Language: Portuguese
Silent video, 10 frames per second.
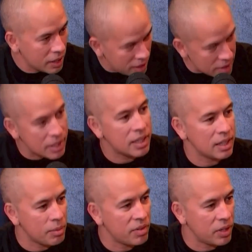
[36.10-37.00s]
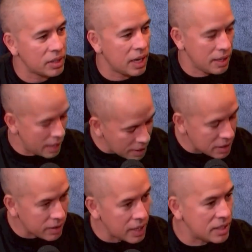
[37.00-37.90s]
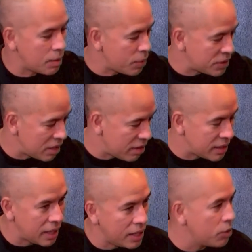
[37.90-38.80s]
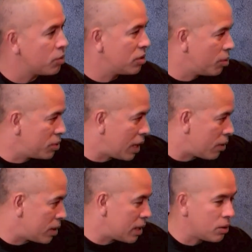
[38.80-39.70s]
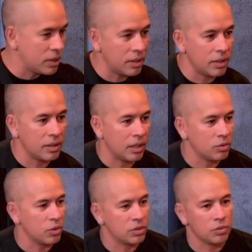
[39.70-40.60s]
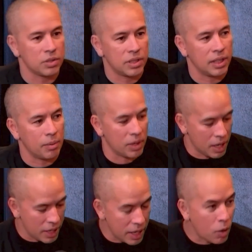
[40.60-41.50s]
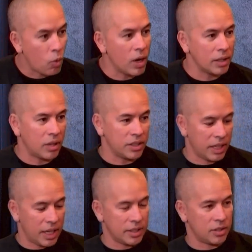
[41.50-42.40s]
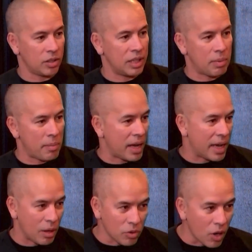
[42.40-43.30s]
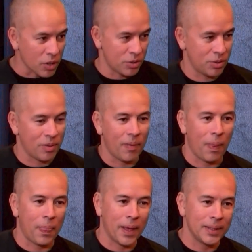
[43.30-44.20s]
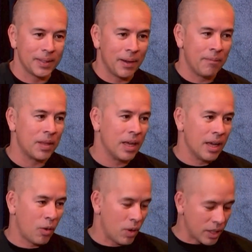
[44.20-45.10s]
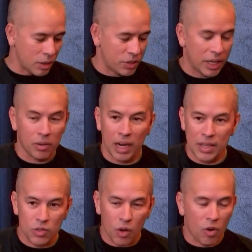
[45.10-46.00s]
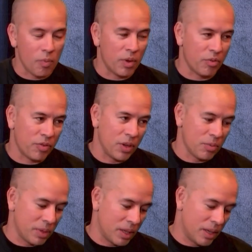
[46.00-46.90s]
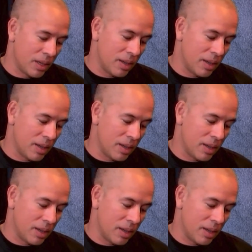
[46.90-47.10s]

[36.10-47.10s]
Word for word: que esse aqui também vai entrar. Aí você não quer esse, não, pô, você não vai ter nenhum. Vou botar agora na outra, na, no, no outro cinema. Enquanto a gente só tem para barganhar o nosso, entende? Quando eu chego lá só com o meu filme,